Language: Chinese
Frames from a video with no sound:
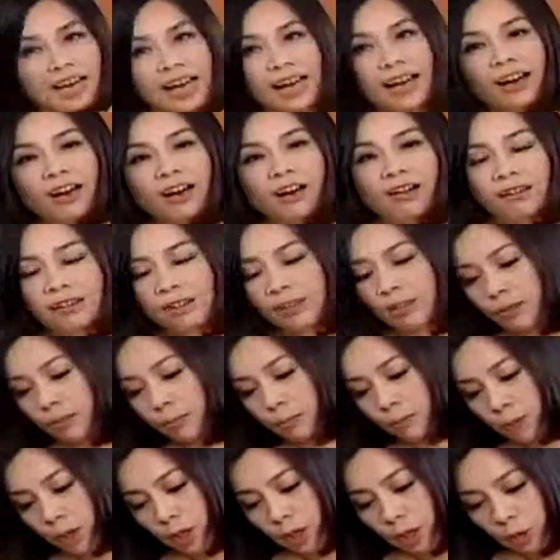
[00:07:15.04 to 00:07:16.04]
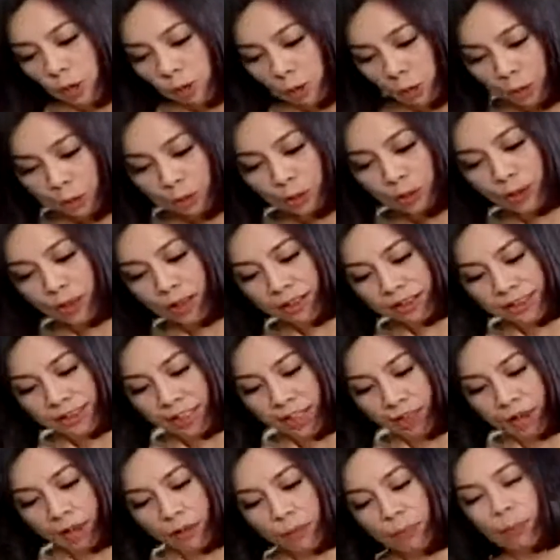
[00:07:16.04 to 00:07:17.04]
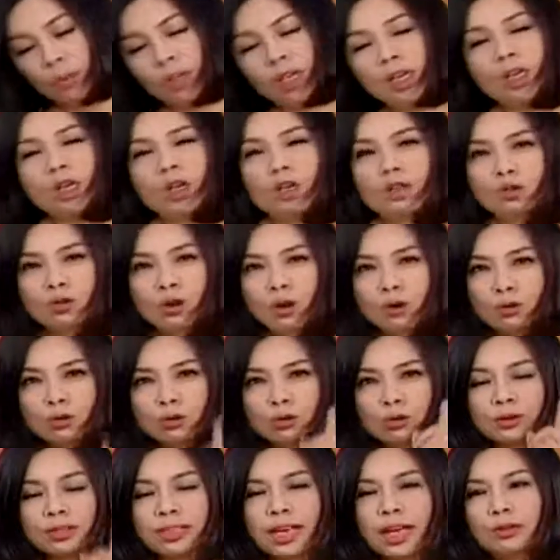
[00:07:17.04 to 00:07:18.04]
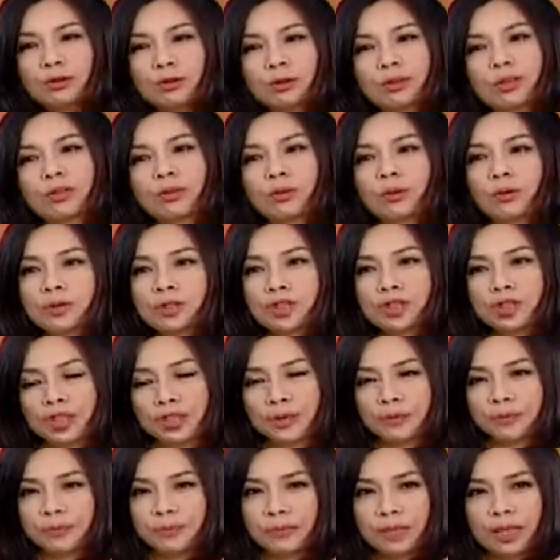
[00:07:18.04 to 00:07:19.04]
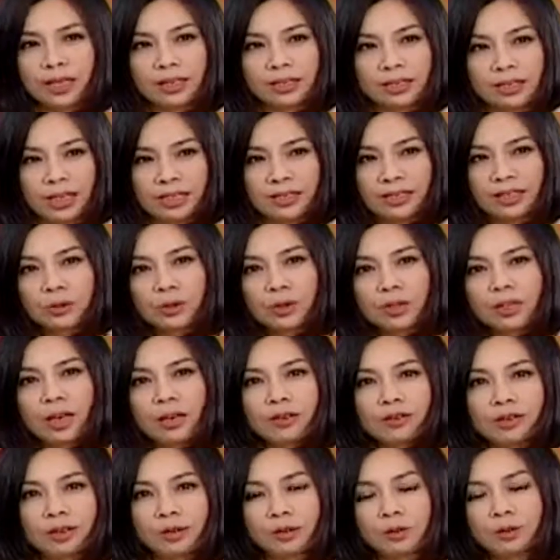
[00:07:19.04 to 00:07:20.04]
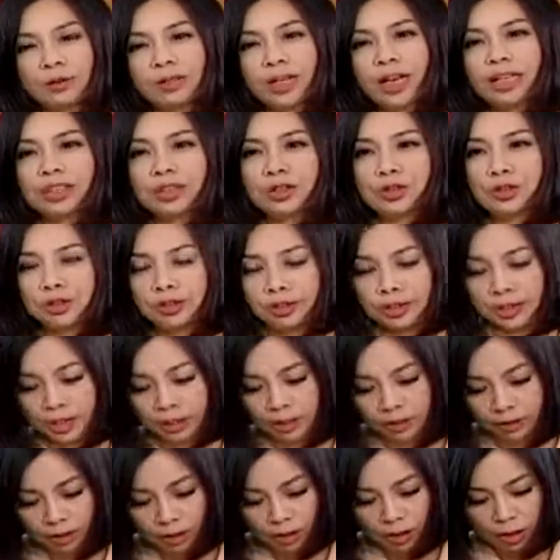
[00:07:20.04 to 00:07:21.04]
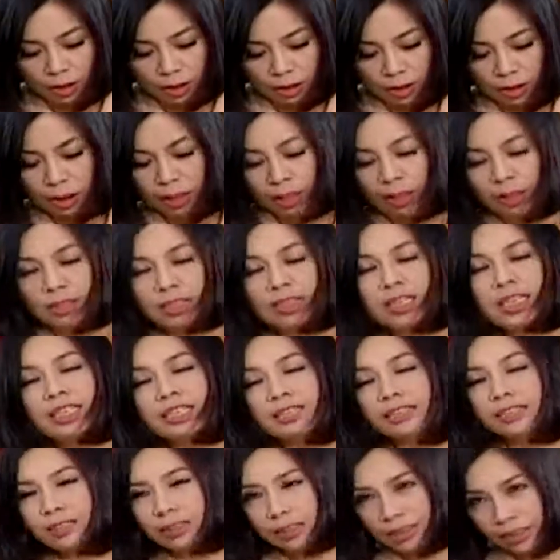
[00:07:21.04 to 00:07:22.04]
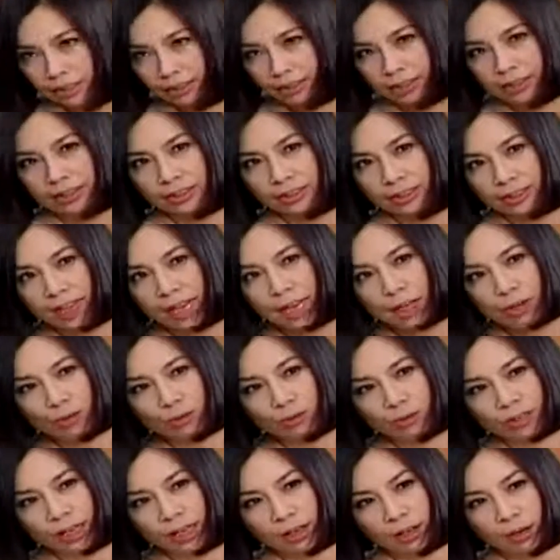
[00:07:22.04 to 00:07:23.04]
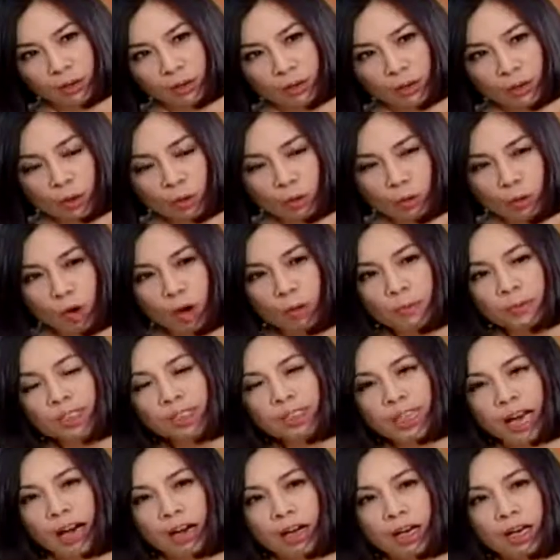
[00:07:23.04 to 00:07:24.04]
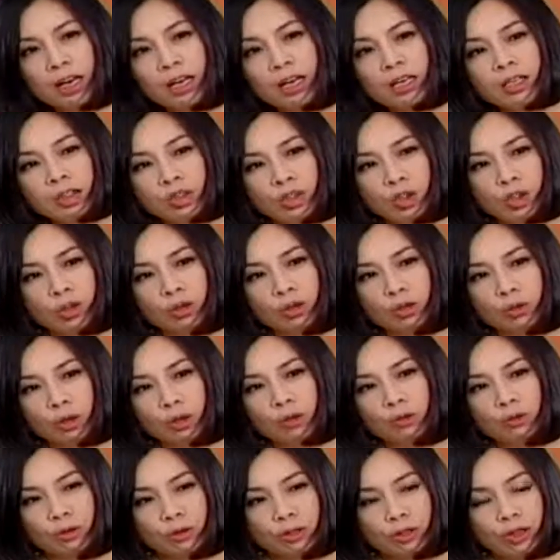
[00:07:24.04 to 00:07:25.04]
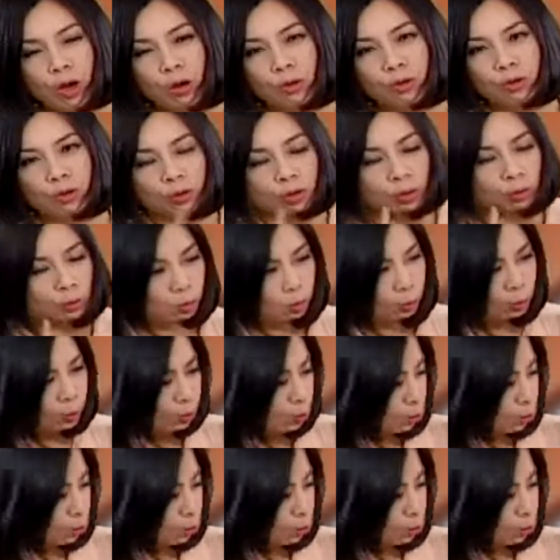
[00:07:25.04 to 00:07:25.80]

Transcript: 太好了。我必须要讲哈，从苏家权的农舍，乃至于到这个宇昌的事情，这个是典型的，大家注意看哦。国民党二执选举操作的五